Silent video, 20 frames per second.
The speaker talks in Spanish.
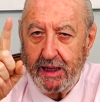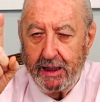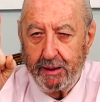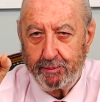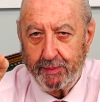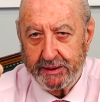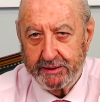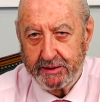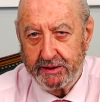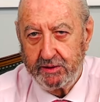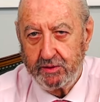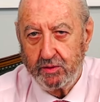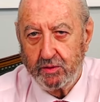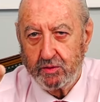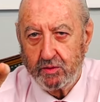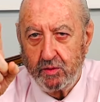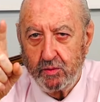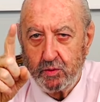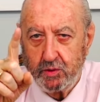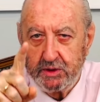al Partido
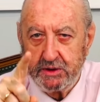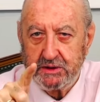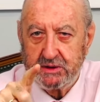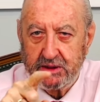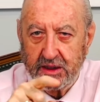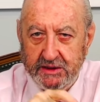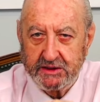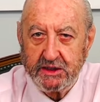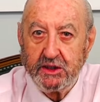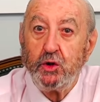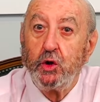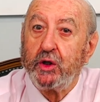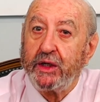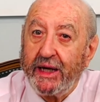Comunista Chino,